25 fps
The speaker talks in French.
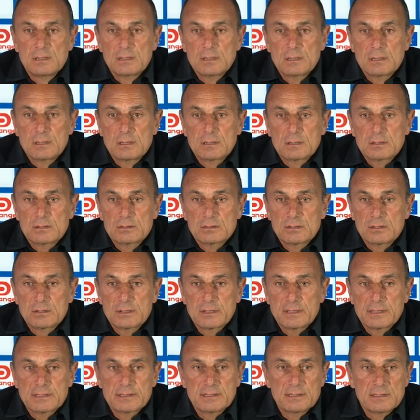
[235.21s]
euh, contre
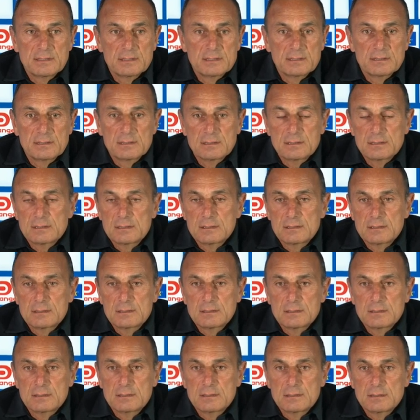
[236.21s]
Rennes et,
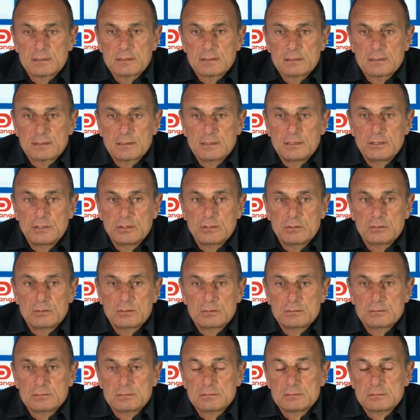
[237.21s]
et Lyon.